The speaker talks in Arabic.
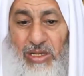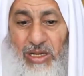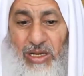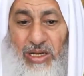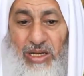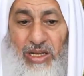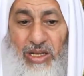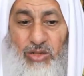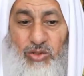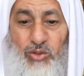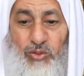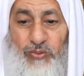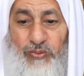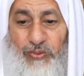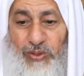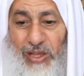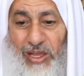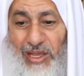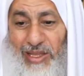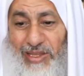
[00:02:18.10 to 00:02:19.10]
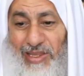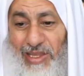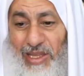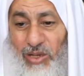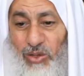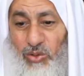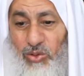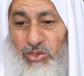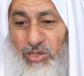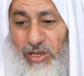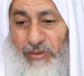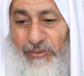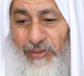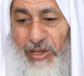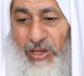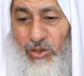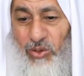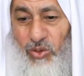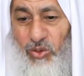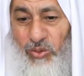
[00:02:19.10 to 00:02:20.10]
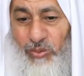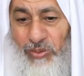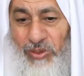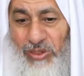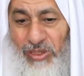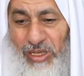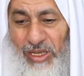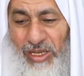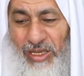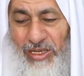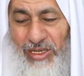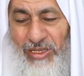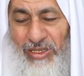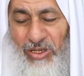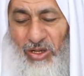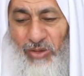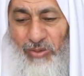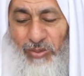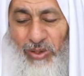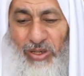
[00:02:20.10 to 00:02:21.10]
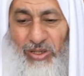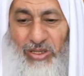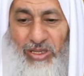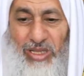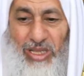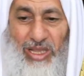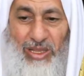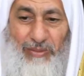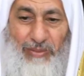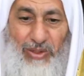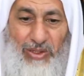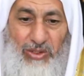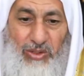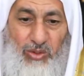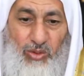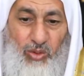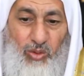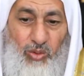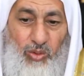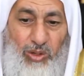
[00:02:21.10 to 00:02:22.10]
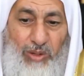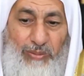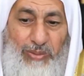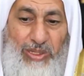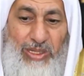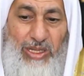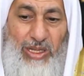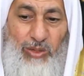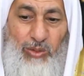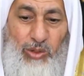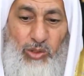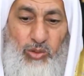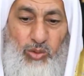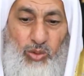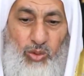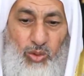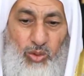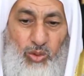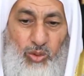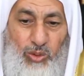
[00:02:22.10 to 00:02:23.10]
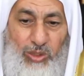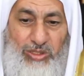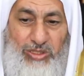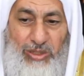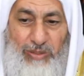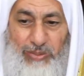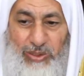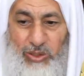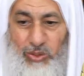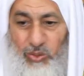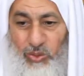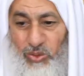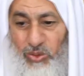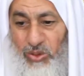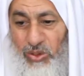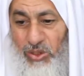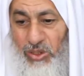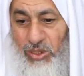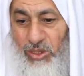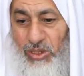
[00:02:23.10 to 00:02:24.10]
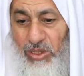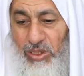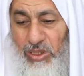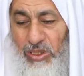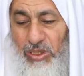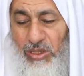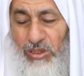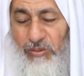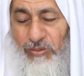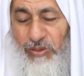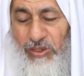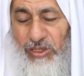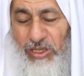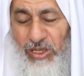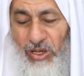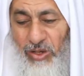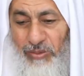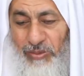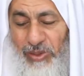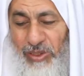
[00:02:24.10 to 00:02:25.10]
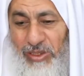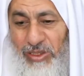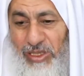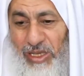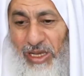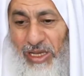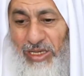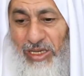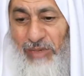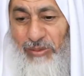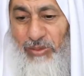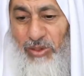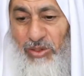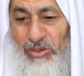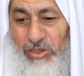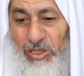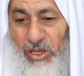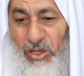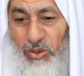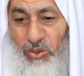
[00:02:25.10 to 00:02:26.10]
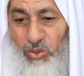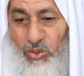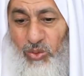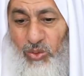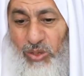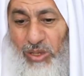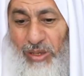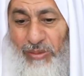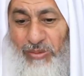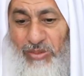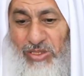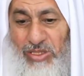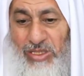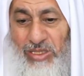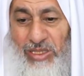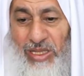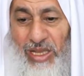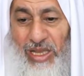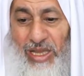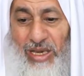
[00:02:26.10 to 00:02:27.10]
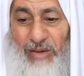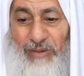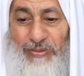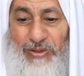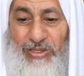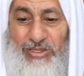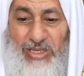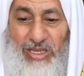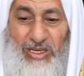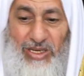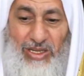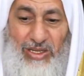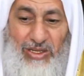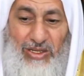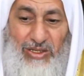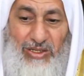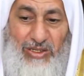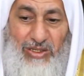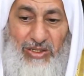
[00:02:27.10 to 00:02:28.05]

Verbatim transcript: إلا صفحت له صفائح من نار يوم القيامة يكوى بها وجهه وجبينه في يوم كان مقداره خمسين ألف سنة